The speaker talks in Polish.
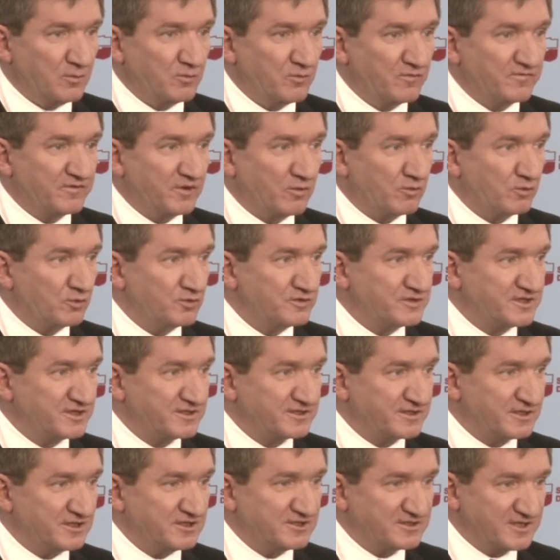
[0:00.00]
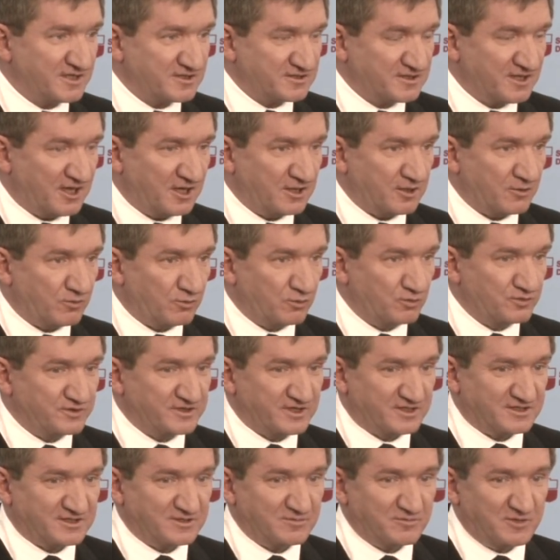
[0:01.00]
mówią ludzie i zeznają
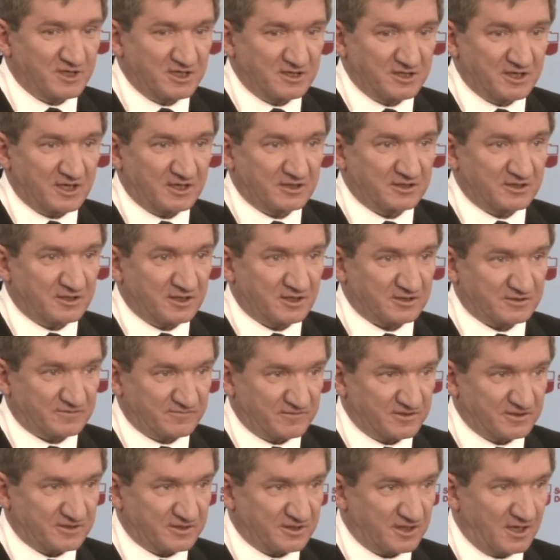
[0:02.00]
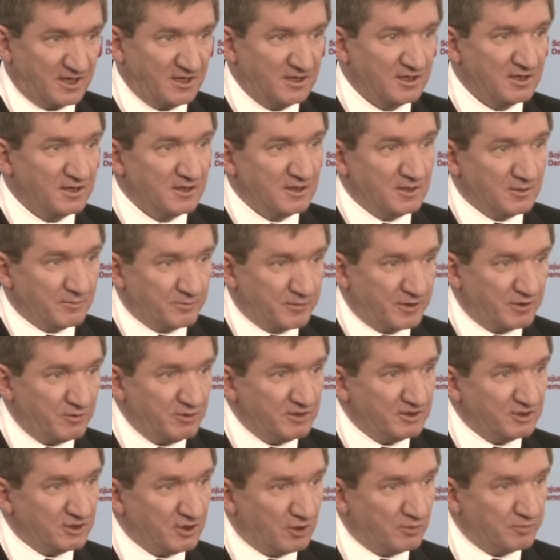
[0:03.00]
ludzie z imienia i nazwiska,
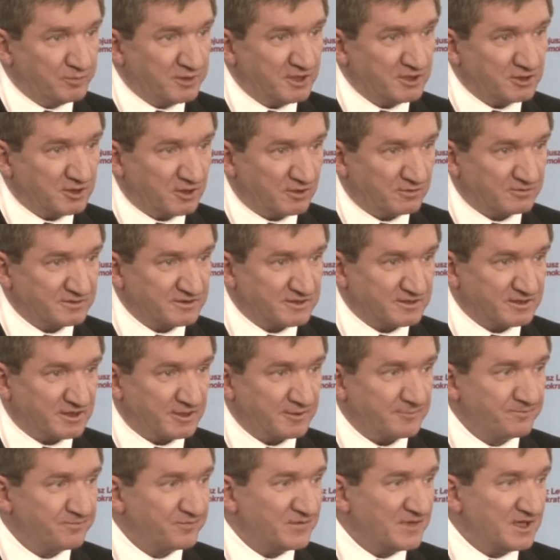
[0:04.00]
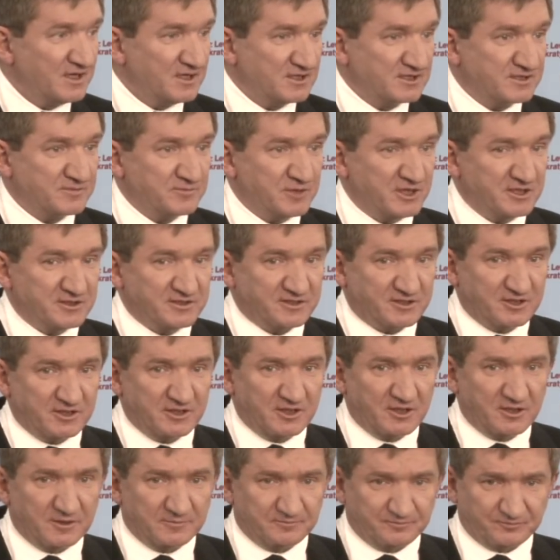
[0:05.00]
były to pieniądze z
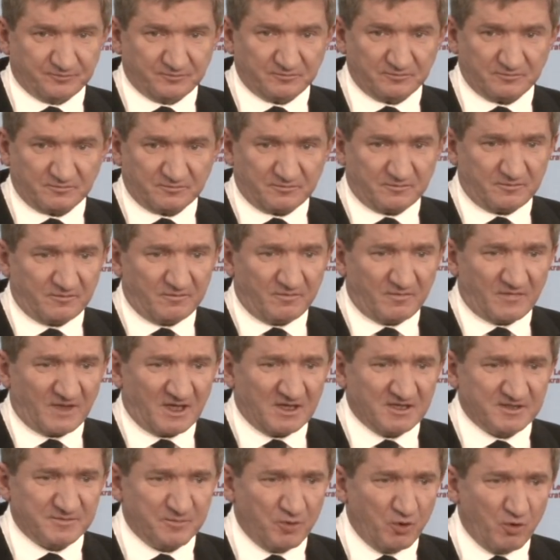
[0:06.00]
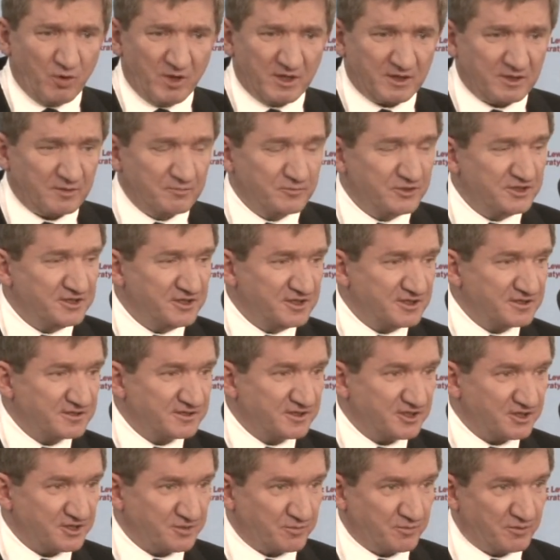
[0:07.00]
miejskich spółek. My nie
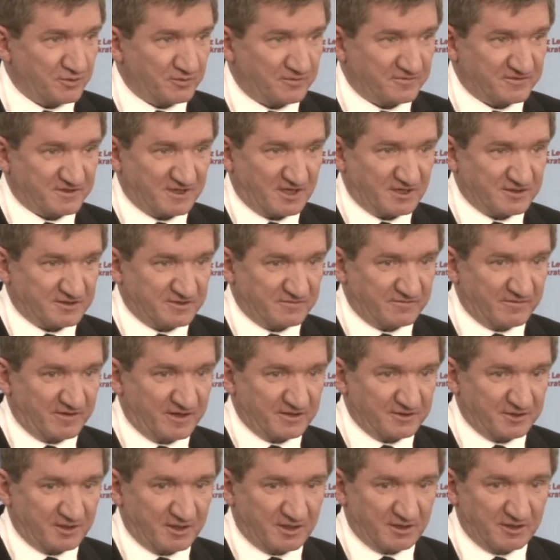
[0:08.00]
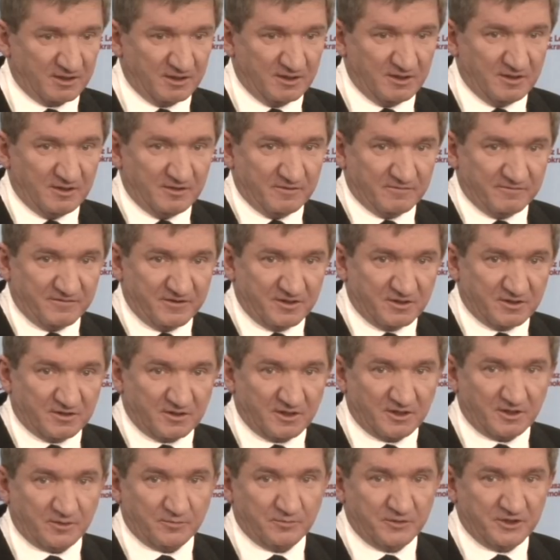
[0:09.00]
jesteśmy od wskazywania
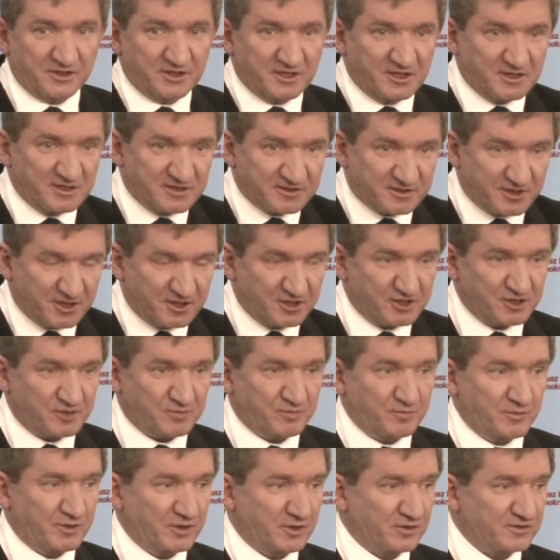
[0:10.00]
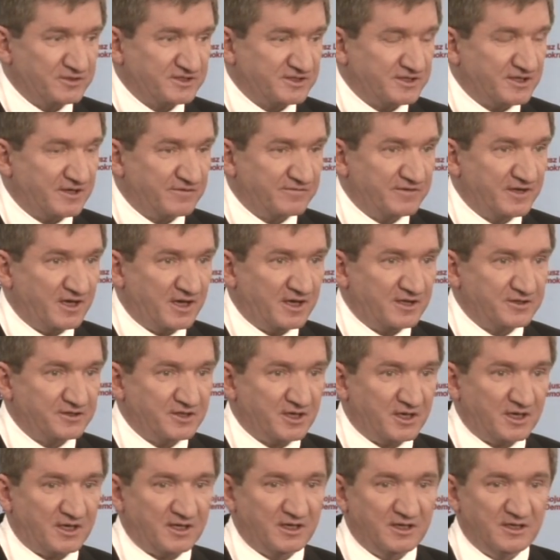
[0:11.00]
winnych, my nie jesteśmy od
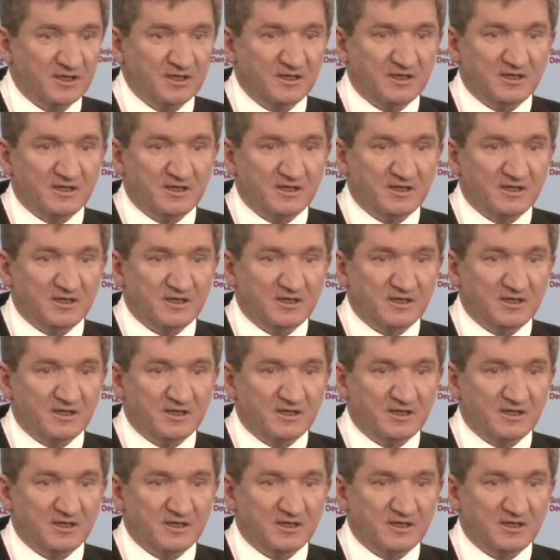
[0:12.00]
stawiania